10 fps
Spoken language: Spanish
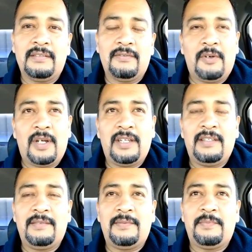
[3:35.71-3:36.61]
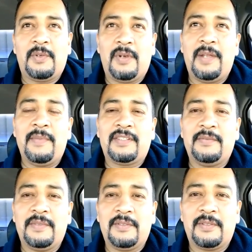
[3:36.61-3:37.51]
no hay problemas como en